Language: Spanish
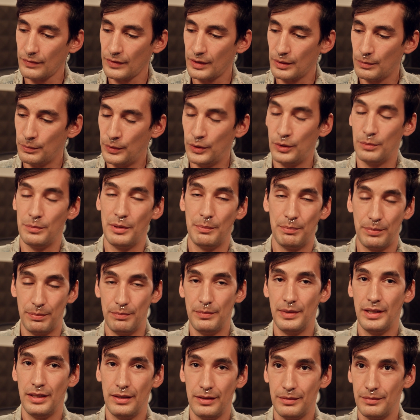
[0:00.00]
Bueno,
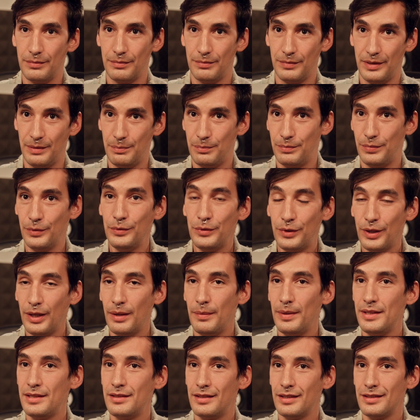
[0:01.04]
mi, punto de
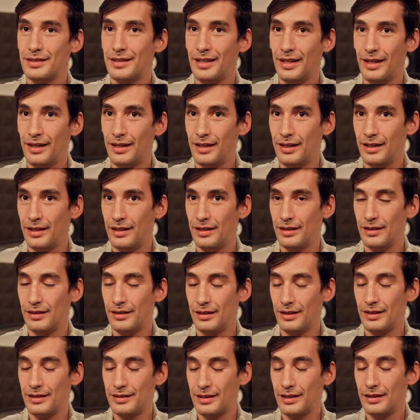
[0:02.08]
vista es que,
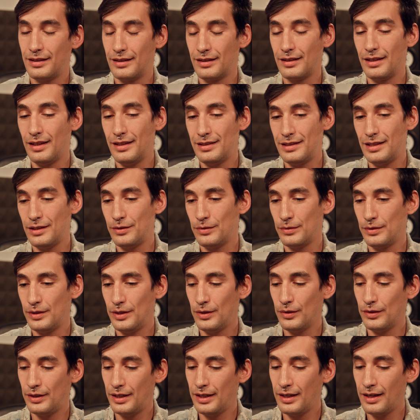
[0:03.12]
es que este
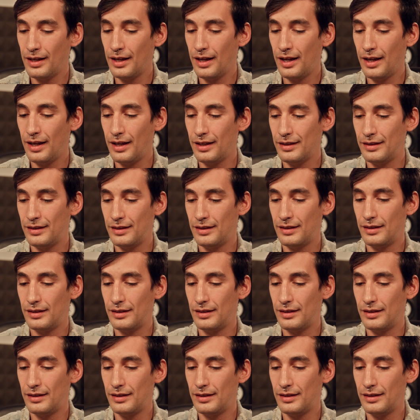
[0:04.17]
sonido tenga,